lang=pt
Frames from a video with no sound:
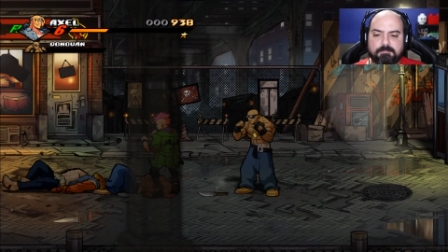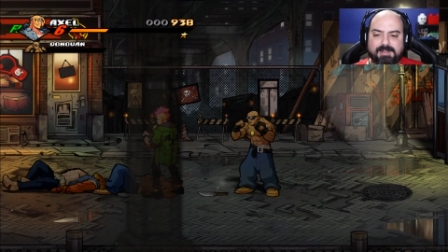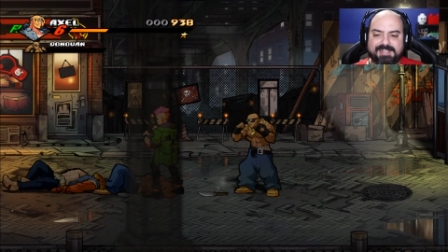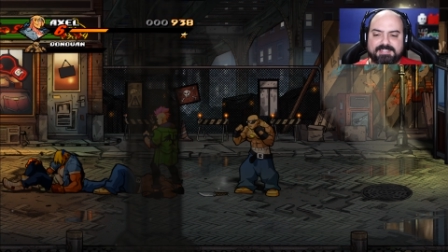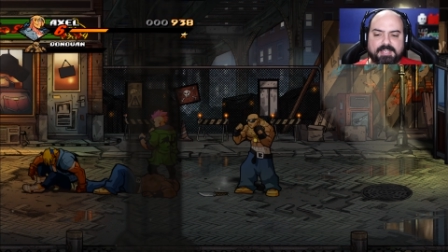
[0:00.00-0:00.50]

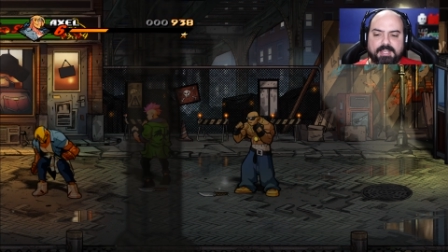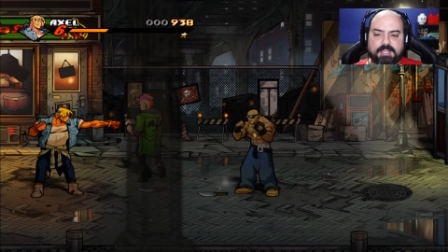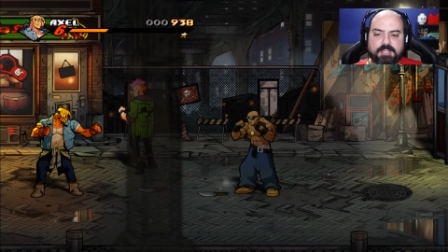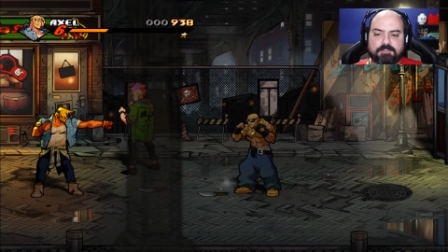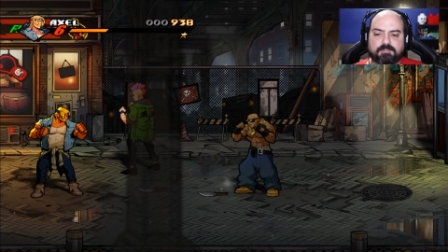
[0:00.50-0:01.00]
mas
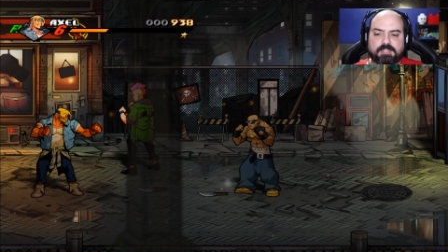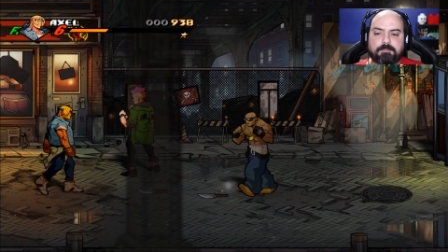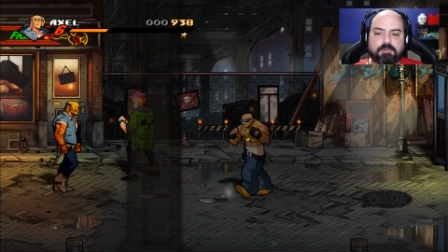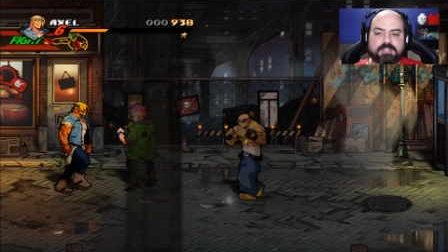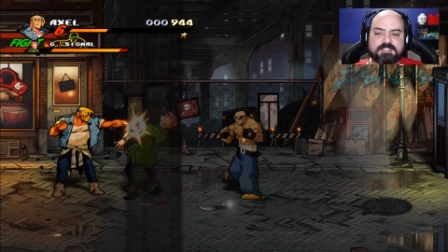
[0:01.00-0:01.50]
é, não tem
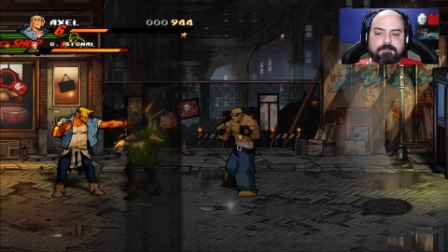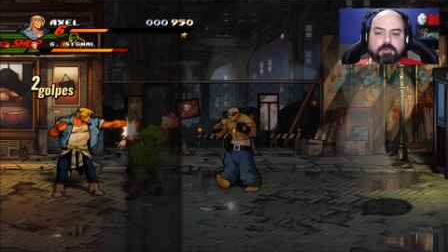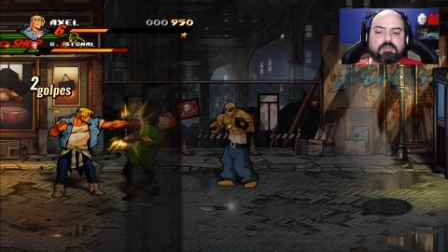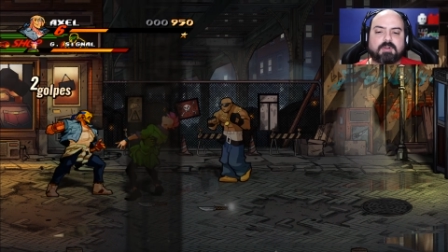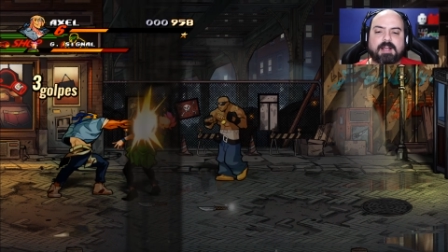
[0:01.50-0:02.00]
por que se
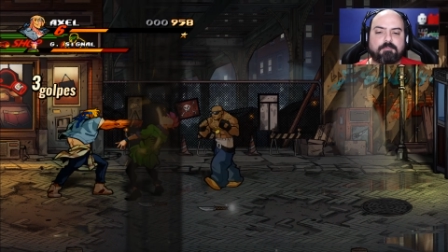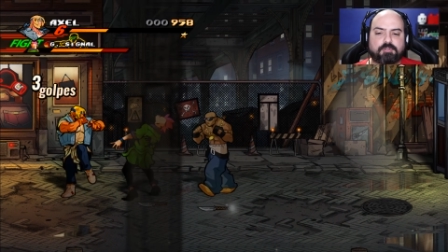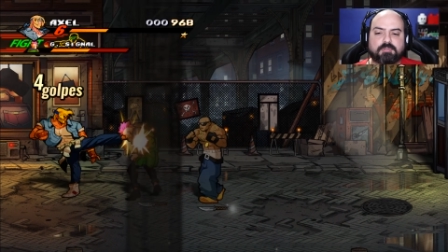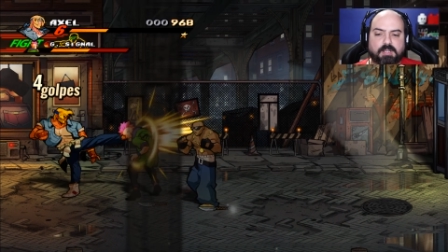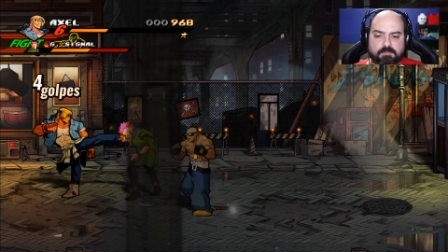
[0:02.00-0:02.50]
prolongar
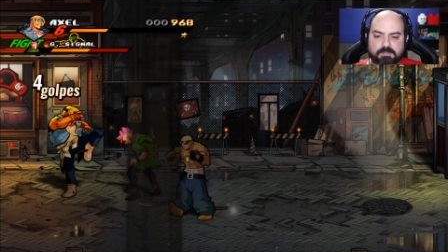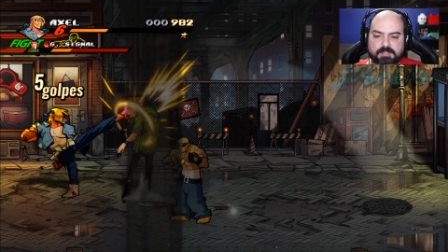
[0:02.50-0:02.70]
muito não.